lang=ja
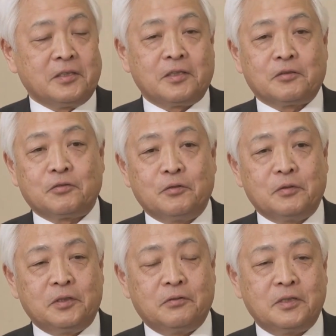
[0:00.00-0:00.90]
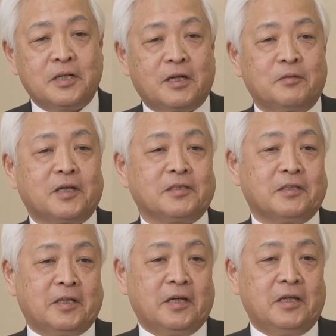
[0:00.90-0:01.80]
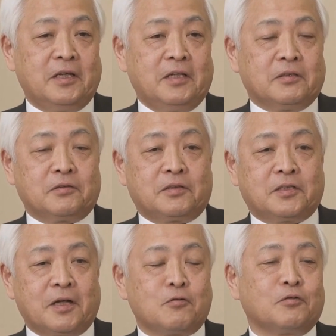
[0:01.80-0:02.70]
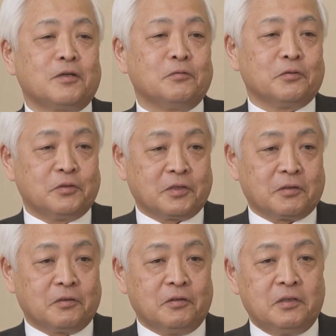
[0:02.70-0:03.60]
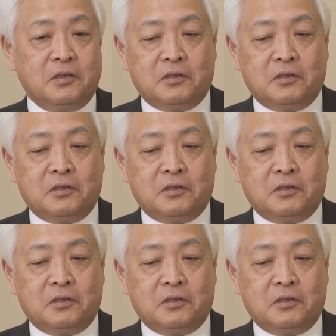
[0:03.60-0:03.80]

戦争を異様に長引かせて、そして残酷なものにしたと。